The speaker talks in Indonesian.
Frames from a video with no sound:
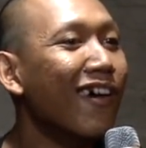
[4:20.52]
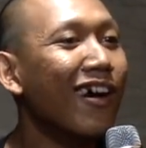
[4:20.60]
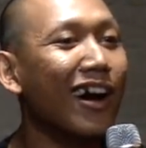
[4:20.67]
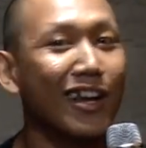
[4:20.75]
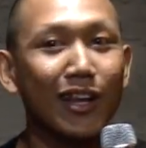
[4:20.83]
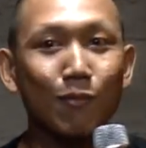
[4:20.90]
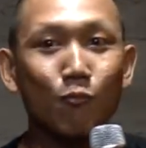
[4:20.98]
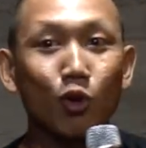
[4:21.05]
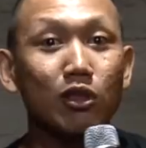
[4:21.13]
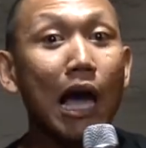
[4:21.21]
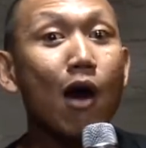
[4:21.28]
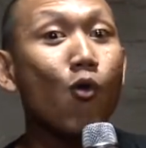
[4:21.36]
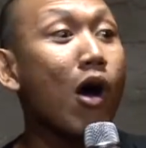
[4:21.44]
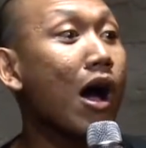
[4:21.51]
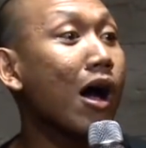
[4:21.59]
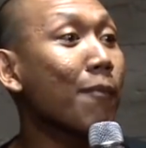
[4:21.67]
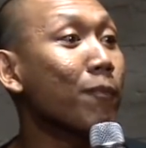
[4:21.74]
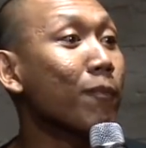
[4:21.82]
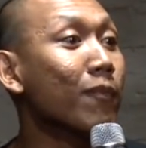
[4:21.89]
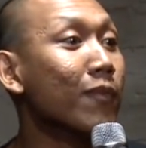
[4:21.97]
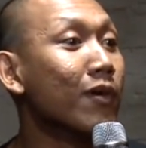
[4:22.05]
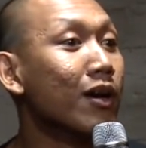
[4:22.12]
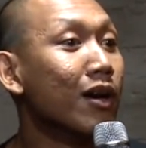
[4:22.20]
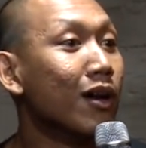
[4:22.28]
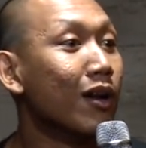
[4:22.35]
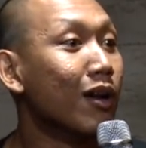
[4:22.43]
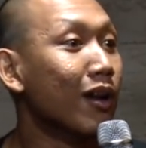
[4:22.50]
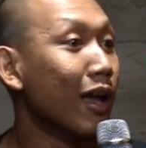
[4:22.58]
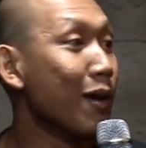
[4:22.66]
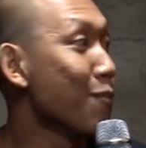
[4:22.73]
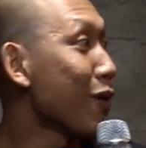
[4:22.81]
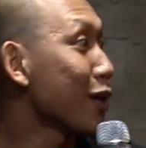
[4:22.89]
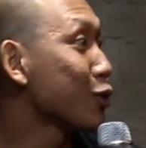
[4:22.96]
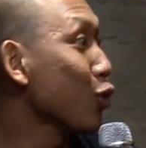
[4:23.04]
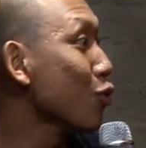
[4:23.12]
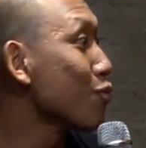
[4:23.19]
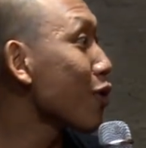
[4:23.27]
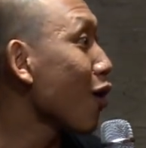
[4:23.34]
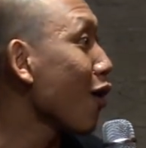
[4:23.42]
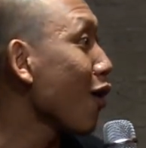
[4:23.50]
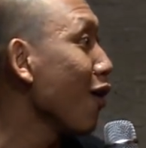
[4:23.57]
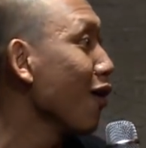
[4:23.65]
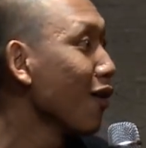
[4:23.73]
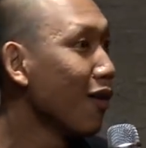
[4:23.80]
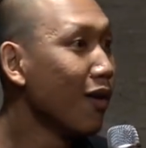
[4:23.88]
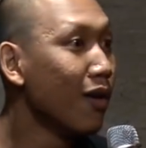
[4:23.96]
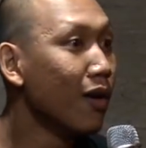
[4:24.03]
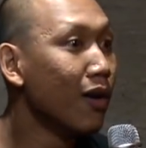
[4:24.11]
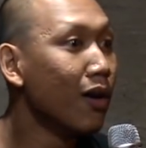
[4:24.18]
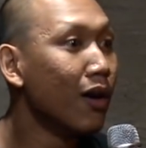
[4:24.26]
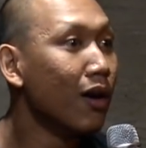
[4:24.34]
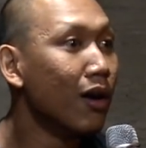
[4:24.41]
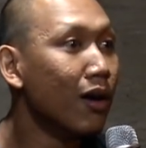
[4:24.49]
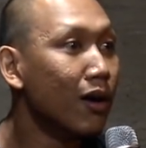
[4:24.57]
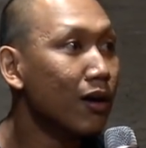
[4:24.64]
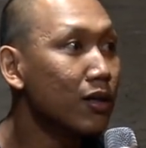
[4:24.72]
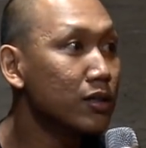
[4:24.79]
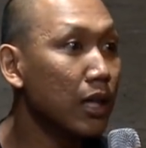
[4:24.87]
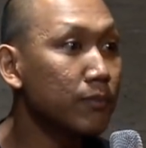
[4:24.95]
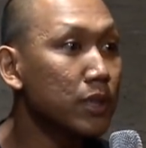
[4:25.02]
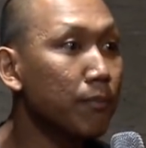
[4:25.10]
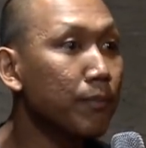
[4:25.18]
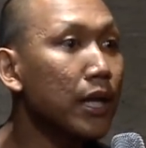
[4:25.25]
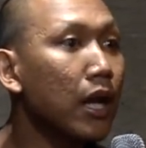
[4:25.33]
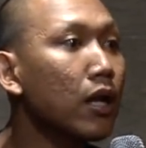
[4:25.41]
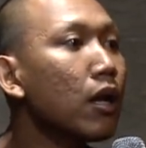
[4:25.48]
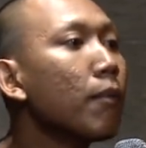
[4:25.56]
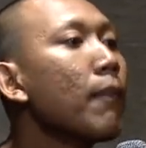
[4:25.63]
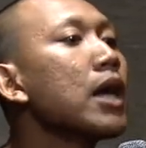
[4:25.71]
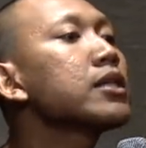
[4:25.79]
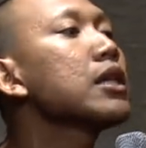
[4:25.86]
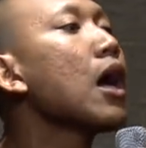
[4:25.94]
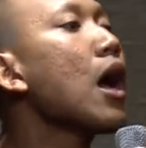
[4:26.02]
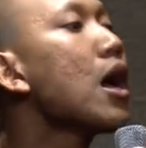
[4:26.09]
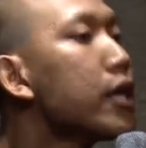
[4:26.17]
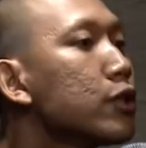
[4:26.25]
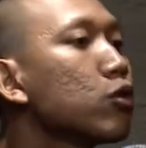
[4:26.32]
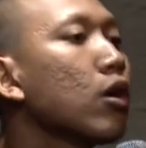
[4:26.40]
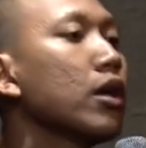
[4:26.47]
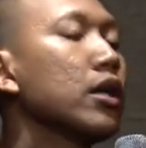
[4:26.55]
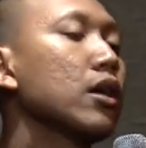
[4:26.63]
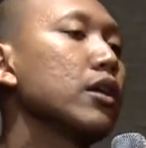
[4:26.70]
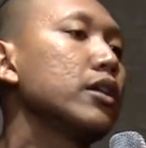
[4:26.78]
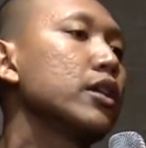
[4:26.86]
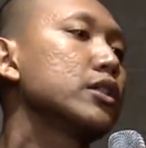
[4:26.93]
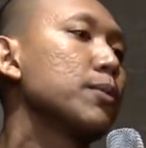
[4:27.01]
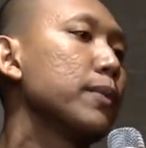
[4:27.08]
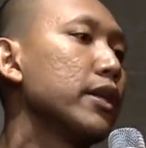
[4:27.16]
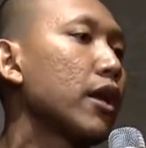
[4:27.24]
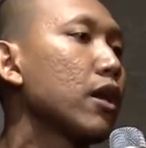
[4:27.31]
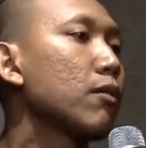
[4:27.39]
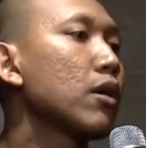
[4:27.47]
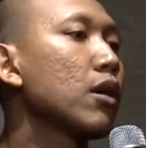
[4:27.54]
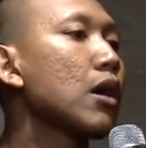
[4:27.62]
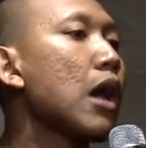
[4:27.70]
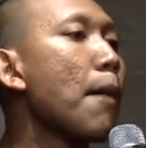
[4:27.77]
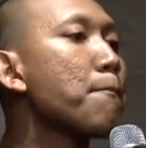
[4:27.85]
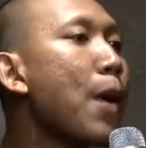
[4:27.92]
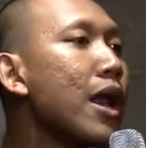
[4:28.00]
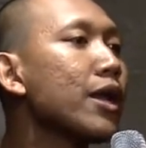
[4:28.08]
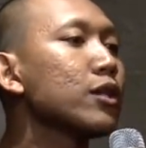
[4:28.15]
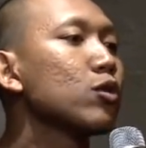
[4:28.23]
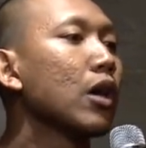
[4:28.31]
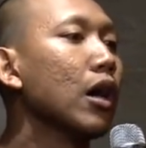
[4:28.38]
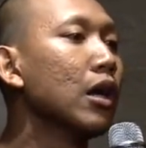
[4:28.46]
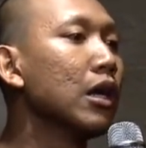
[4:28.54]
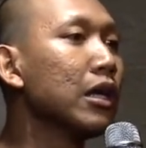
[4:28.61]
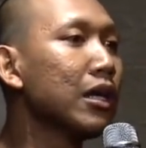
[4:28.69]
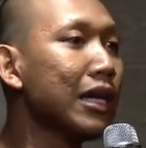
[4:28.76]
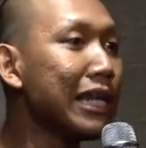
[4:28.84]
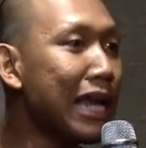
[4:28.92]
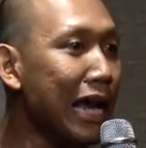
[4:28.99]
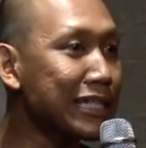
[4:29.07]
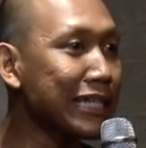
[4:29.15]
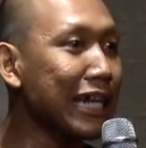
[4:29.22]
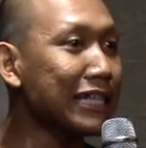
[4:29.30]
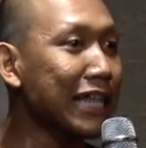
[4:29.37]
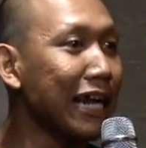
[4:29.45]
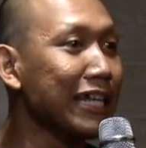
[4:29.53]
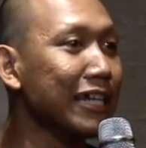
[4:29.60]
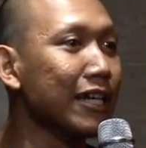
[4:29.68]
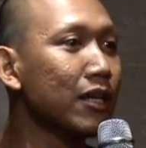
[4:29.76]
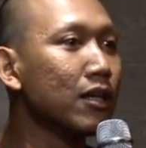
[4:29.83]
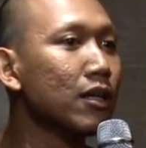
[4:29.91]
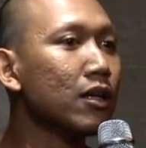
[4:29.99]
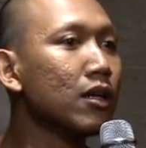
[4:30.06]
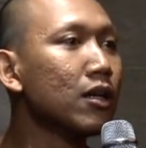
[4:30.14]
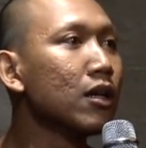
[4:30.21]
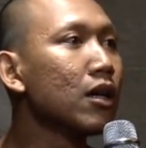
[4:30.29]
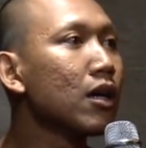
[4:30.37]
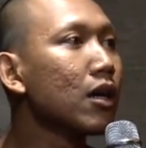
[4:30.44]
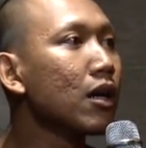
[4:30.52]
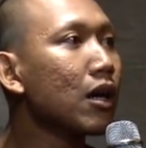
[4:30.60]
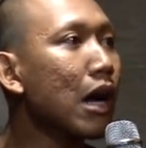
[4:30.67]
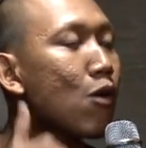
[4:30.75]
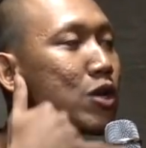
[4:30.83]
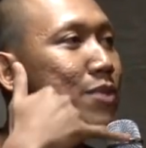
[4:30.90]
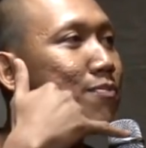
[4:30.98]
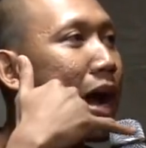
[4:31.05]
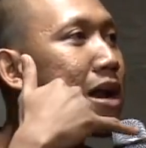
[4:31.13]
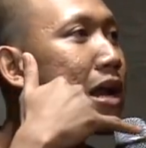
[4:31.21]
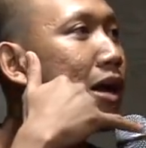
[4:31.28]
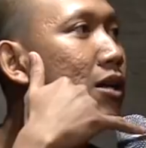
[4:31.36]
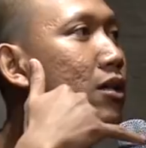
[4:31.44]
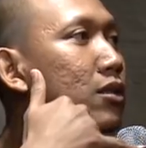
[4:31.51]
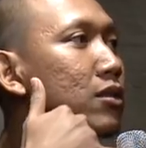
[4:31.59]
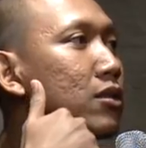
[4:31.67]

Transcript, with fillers: Ada yang mau tawaf, lempar jumroh jam 9 masih ada juga yang indisipliner. Gak balik juga. Ini asing yang tadi nih. Kau di mana?